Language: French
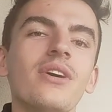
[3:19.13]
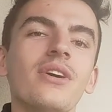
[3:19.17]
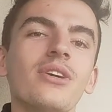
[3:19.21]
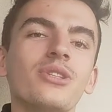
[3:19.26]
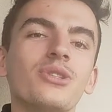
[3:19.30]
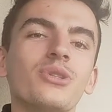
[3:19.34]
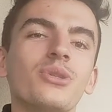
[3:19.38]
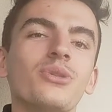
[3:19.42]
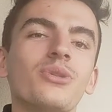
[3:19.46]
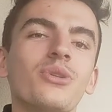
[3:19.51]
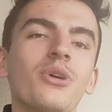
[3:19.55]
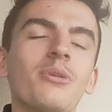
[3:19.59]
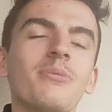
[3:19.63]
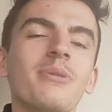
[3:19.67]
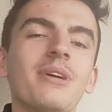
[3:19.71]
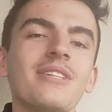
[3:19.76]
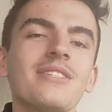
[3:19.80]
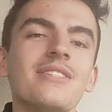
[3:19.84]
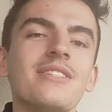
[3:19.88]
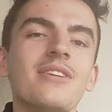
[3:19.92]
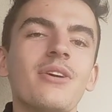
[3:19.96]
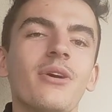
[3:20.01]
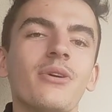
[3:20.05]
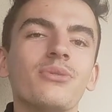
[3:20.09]
Je te
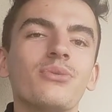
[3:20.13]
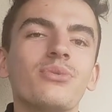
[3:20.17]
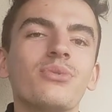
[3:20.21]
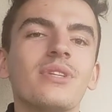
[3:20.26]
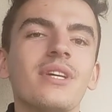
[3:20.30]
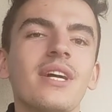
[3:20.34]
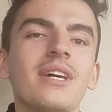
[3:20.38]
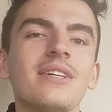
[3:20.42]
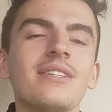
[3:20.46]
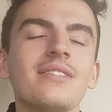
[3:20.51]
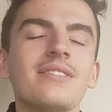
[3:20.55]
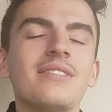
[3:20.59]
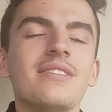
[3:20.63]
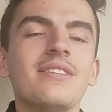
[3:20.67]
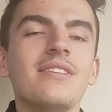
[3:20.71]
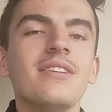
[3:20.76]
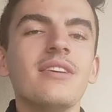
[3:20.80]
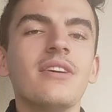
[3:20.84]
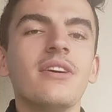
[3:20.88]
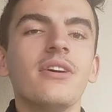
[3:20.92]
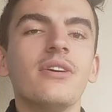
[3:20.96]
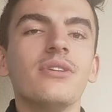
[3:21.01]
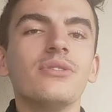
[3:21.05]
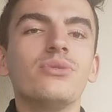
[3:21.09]
remercie en tout cas si
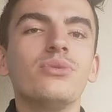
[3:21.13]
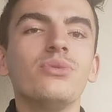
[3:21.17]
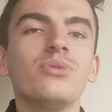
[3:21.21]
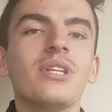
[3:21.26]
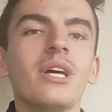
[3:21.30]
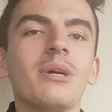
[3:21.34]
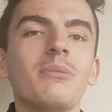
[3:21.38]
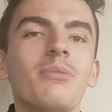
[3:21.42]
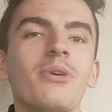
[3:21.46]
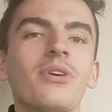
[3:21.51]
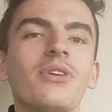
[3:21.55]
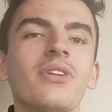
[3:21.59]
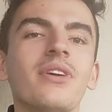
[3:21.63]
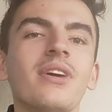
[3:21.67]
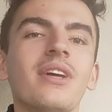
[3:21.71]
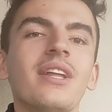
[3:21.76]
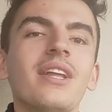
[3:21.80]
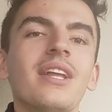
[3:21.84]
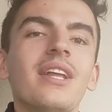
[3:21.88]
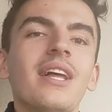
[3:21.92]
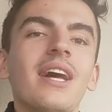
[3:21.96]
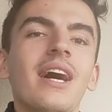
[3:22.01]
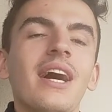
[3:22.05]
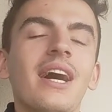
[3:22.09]
tu t'abonnes
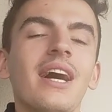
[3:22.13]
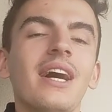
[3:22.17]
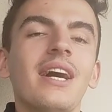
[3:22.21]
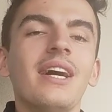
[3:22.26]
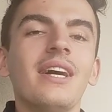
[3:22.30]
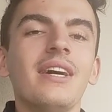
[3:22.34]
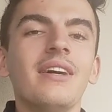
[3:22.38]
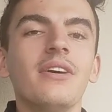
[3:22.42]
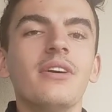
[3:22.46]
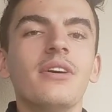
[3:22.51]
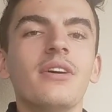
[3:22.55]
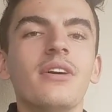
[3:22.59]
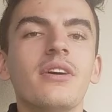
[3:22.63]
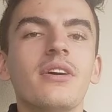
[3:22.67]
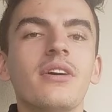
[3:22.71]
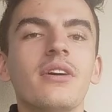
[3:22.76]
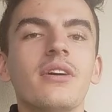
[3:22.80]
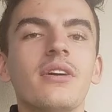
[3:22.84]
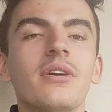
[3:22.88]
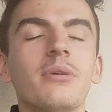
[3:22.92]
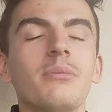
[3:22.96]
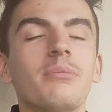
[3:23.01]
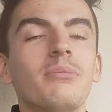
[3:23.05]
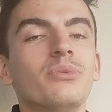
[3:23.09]
à
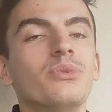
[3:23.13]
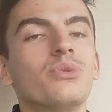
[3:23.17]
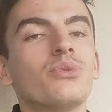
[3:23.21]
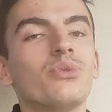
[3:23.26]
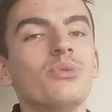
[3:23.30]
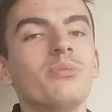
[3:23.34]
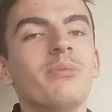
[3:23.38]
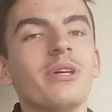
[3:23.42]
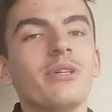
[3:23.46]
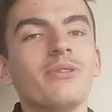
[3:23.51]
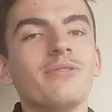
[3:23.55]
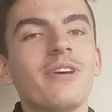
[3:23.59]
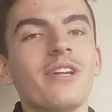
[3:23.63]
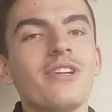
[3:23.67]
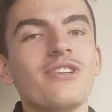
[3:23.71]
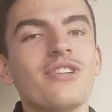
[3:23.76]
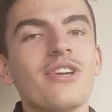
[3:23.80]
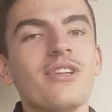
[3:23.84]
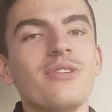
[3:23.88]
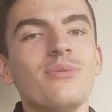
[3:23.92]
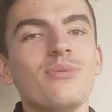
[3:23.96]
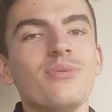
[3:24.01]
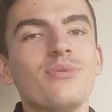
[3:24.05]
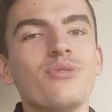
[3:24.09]
euh, du coup ma nouvelle
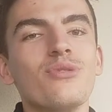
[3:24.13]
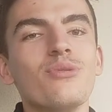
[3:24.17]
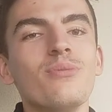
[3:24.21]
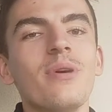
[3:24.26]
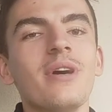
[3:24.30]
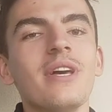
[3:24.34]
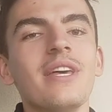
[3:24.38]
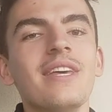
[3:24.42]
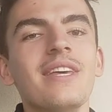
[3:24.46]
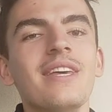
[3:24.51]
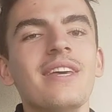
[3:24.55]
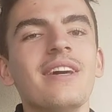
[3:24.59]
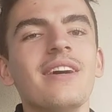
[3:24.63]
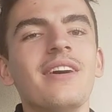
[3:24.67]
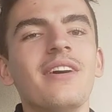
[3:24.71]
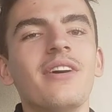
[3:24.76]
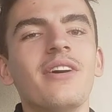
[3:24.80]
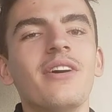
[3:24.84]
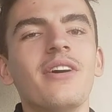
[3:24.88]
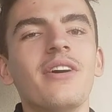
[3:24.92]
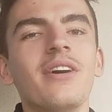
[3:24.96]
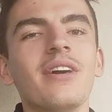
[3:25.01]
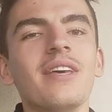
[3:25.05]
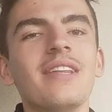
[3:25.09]
chaîne YouTube et
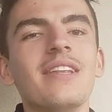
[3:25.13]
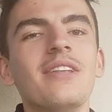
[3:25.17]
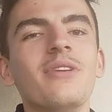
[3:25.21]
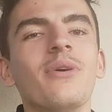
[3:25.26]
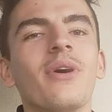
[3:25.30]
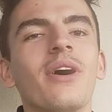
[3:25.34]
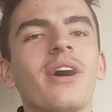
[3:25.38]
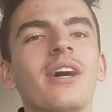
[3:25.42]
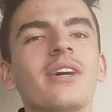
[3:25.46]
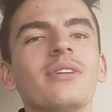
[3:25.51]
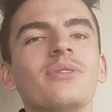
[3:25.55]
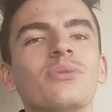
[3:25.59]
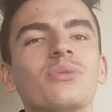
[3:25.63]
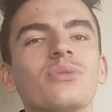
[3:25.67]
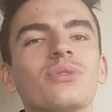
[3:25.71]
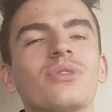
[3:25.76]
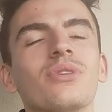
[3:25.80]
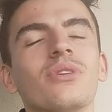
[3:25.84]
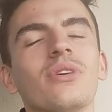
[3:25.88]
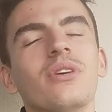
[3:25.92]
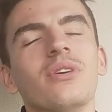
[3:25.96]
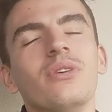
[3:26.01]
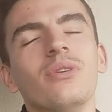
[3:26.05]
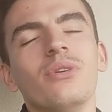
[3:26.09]
euh, il y aura donc
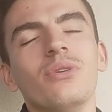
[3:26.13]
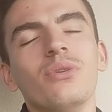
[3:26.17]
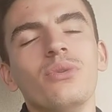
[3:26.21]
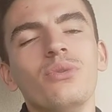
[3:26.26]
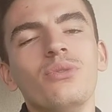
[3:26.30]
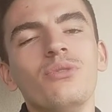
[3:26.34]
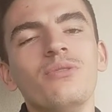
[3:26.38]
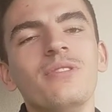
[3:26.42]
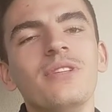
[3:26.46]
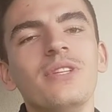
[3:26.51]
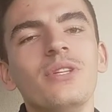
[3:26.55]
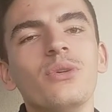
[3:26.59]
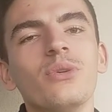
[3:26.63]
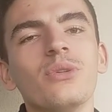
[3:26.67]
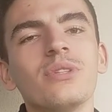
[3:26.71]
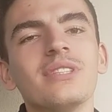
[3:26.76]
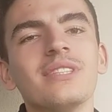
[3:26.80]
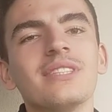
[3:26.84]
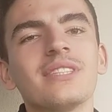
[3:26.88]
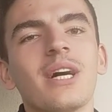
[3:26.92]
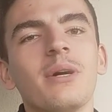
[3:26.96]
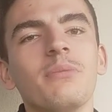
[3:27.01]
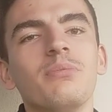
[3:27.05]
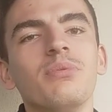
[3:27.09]
euh, une vidéo qui
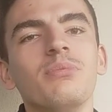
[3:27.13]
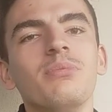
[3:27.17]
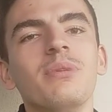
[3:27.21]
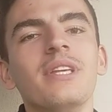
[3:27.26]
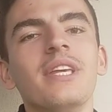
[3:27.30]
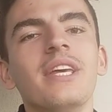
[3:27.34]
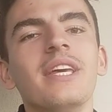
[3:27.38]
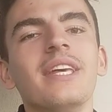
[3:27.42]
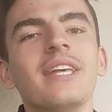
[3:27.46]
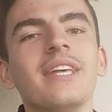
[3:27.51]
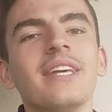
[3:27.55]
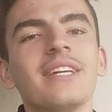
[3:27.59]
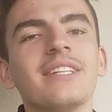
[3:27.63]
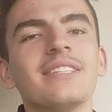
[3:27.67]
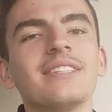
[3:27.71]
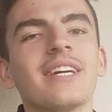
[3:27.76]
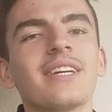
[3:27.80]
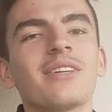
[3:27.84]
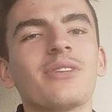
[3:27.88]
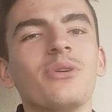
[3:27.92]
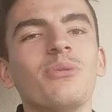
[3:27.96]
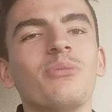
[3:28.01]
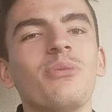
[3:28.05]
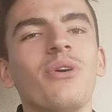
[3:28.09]
sera publiée
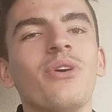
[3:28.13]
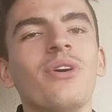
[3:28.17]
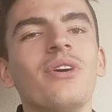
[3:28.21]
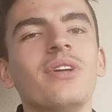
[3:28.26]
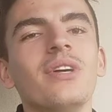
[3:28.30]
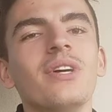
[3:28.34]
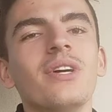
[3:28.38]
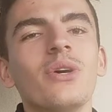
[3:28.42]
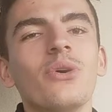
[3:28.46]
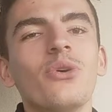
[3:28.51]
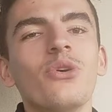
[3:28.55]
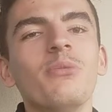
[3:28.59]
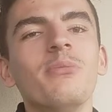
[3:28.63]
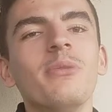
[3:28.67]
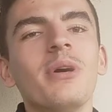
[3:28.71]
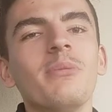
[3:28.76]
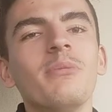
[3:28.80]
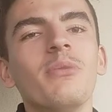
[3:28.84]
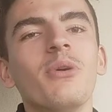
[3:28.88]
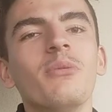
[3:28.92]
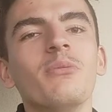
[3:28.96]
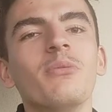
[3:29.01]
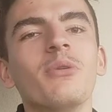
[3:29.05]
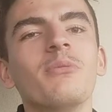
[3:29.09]
exactement au même
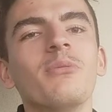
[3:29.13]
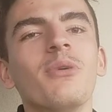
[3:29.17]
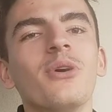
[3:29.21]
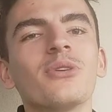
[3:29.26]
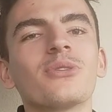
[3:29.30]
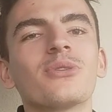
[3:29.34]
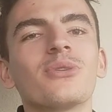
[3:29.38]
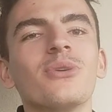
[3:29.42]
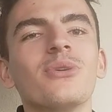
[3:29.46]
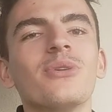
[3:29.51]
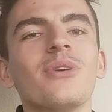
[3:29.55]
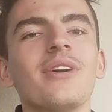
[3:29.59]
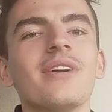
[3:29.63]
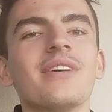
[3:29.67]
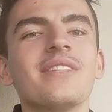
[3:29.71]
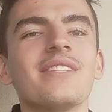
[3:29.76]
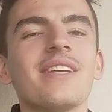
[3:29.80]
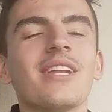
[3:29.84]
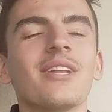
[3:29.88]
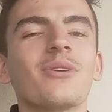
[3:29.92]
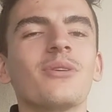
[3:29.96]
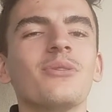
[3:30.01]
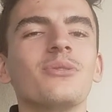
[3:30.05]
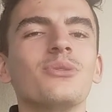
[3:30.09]
moment que
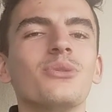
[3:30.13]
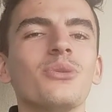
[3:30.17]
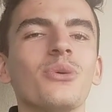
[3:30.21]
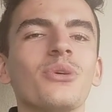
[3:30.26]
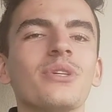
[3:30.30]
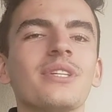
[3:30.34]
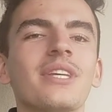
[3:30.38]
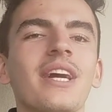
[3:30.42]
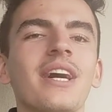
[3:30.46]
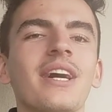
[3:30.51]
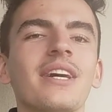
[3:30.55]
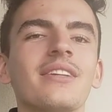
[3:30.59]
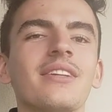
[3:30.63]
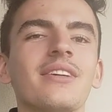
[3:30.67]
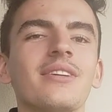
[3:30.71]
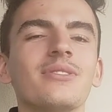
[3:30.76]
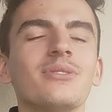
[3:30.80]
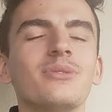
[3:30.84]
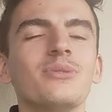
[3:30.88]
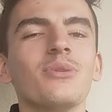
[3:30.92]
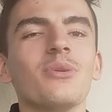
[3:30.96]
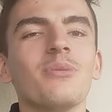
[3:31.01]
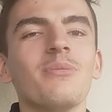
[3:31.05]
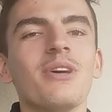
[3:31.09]
celle que tu regardes
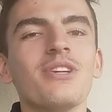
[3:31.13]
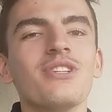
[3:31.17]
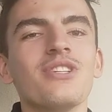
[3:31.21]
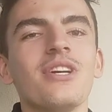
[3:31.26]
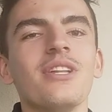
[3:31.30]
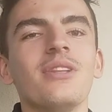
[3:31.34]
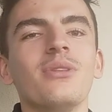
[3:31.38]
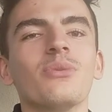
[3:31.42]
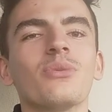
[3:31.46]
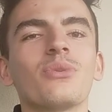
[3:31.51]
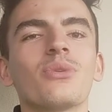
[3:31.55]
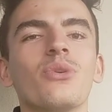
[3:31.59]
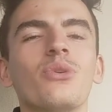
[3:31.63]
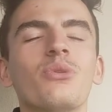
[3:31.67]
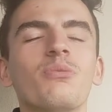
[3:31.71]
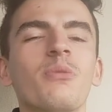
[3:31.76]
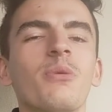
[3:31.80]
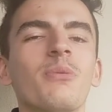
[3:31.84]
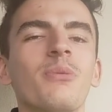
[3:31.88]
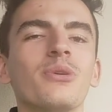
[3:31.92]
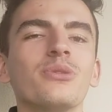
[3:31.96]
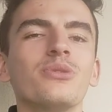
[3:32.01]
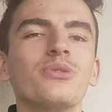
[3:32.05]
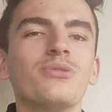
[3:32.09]
sur ma chaîne. Donc au
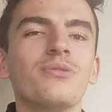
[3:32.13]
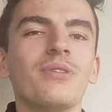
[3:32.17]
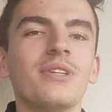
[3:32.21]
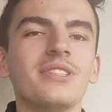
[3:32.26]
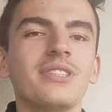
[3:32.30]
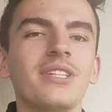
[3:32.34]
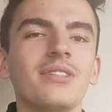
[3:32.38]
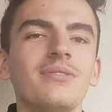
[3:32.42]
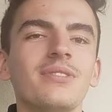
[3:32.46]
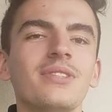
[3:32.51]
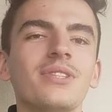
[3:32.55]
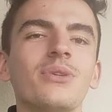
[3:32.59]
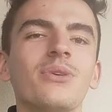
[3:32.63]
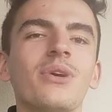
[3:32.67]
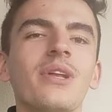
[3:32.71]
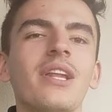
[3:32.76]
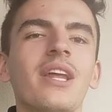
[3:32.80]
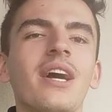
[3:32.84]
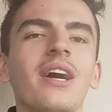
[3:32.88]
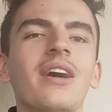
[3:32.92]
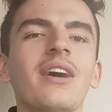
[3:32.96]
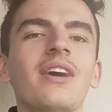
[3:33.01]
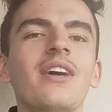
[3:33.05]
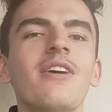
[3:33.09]
moment où tu vois cette vidéo, il
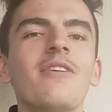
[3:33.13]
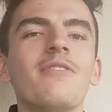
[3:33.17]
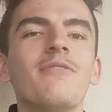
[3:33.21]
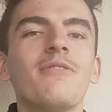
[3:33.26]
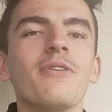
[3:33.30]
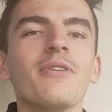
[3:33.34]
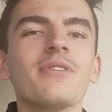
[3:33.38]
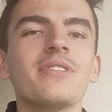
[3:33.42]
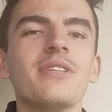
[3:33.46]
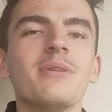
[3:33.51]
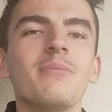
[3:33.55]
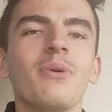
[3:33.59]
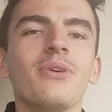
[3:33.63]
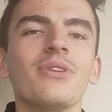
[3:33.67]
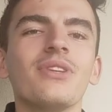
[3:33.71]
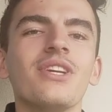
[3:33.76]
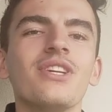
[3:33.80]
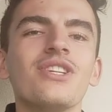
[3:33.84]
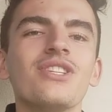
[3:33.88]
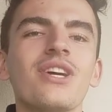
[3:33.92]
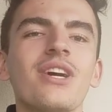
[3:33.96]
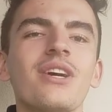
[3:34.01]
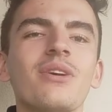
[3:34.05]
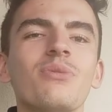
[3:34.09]
y a forcément
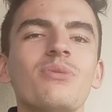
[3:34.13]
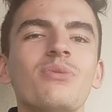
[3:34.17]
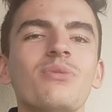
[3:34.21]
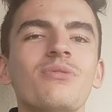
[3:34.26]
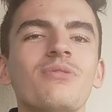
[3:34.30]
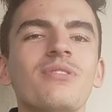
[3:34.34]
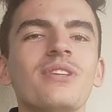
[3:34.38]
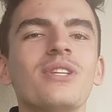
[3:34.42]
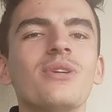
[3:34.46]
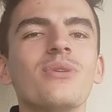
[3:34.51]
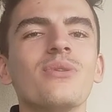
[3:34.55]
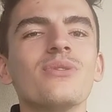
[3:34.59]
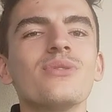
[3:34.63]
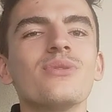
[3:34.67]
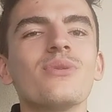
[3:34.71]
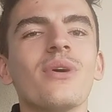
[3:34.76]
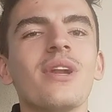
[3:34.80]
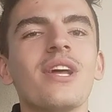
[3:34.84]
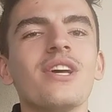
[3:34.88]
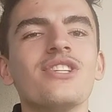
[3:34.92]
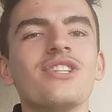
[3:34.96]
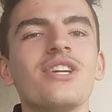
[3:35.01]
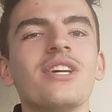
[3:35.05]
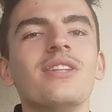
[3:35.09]
déjà une vidéo sur
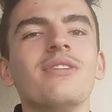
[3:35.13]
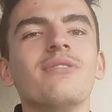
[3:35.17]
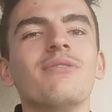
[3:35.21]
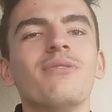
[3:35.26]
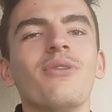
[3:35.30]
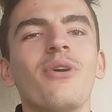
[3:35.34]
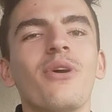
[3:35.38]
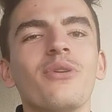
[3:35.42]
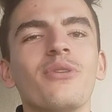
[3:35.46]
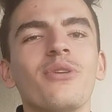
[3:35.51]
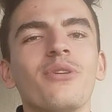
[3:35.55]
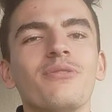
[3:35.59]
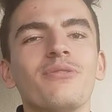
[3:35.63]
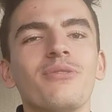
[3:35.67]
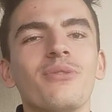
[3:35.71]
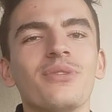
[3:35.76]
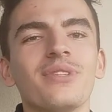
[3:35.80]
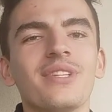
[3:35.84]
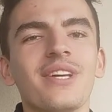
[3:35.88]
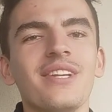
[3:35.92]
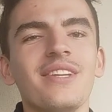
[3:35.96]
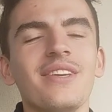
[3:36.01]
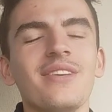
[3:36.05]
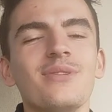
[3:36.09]
la chaîne Florian
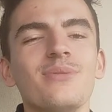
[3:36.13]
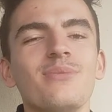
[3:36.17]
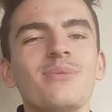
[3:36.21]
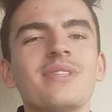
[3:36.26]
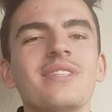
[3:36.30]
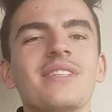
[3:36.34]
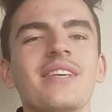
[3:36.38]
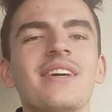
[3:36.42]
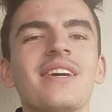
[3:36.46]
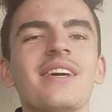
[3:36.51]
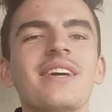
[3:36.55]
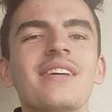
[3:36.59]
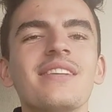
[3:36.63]
Frontalier Suisse.